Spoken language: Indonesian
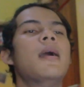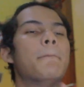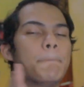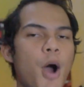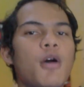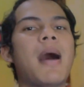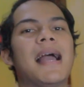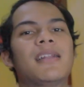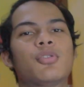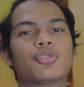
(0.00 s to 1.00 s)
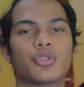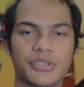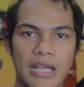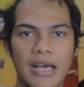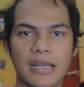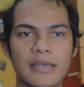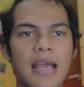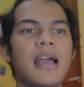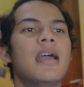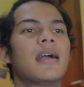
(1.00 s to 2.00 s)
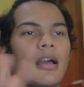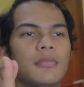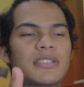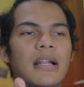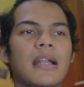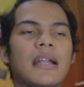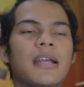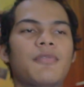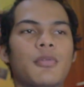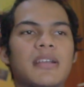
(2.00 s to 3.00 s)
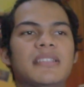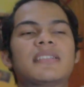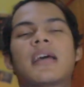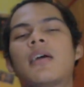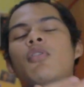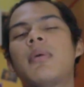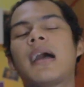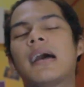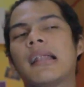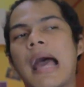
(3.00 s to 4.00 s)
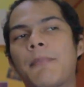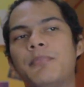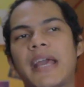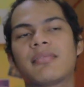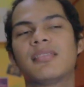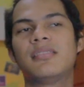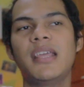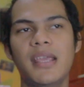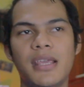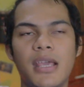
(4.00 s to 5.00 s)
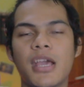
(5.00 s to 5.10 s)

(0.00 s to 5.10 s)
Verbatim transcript: mobile khususnya karena kalau misalkan ada informasi sekarang gua bakal update di